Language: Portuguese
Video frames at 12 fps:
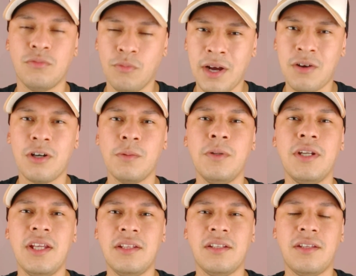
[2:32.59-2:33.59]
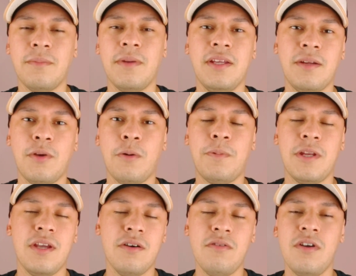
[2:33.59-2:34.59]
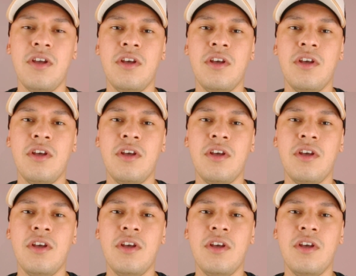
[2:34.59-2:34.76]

uma cor bonita também, na minha opinião,